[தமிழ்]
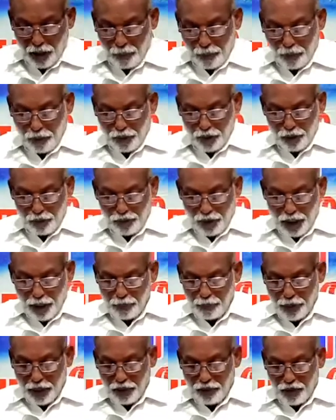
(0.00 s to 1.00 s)
எப்போதும்
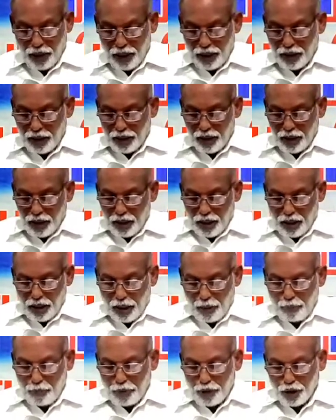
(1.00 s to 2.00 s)
வெளிப்படுவார்
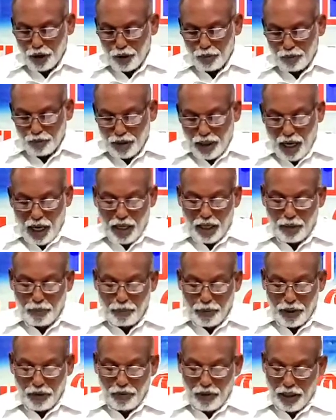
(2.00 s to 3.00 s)
எப்போதும்
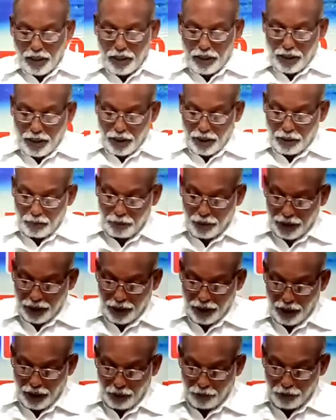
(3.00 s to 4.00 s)
காணப்படுவார்
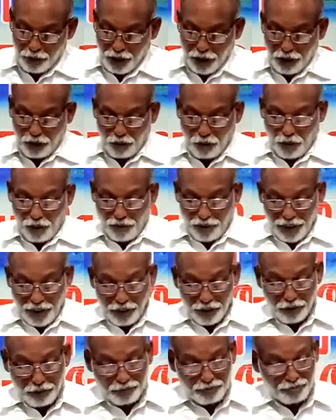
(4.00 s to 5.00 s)
என்பதை நாம் தெரிந்து கொள்ள
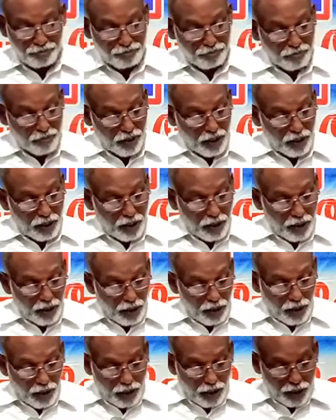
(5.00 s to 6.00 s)
வேண்டும்
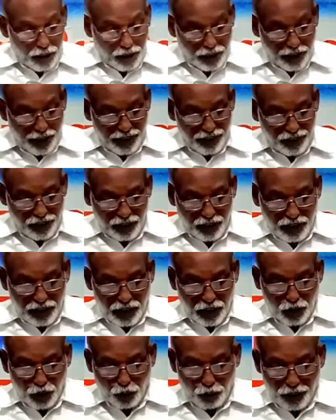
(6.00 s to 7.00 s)
இயேசு
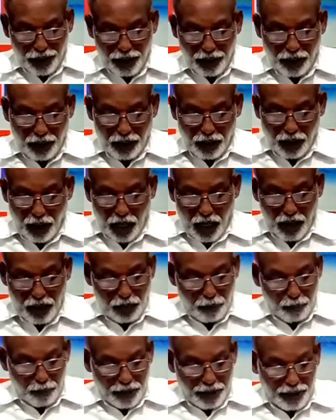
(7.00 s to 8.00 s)
கிறிஸ்துவின்
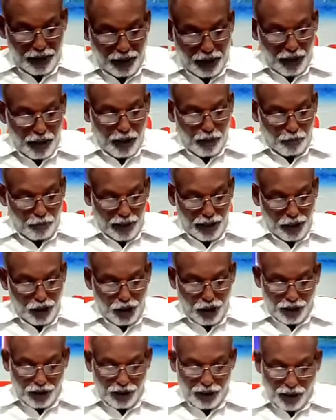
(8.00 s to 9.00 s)
காயப்பட்ட
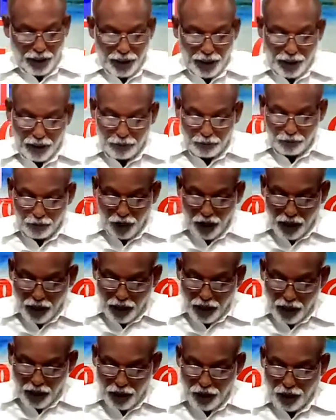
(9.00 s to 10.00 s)
மனுஷ சரீரம்
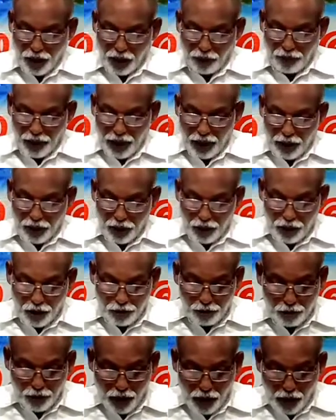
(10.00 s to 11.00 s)

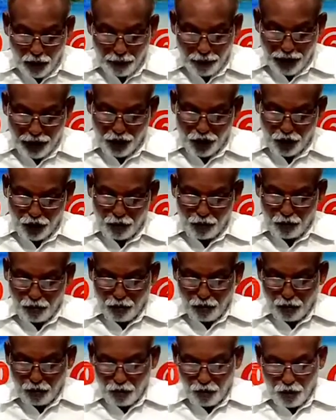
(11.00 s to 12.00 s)
இஸ்ரவேலருக்கும் மற்றும்
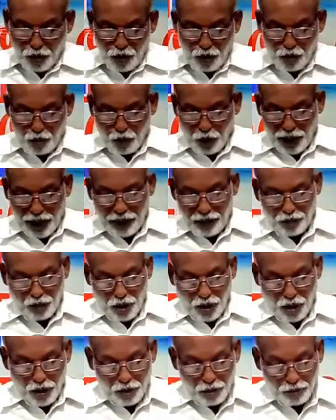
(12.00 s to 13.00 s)
முழு
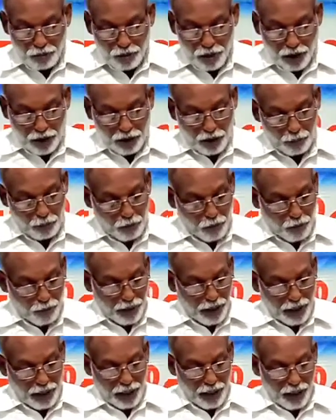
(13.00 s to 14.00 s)
உலகத்திற்கும் இந்த
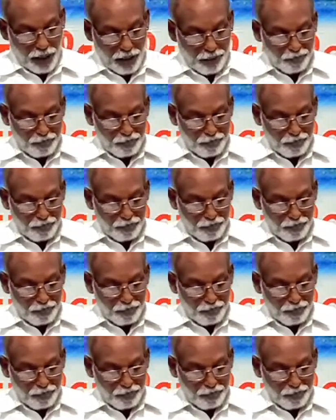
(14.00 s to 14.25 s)
பூமியிலே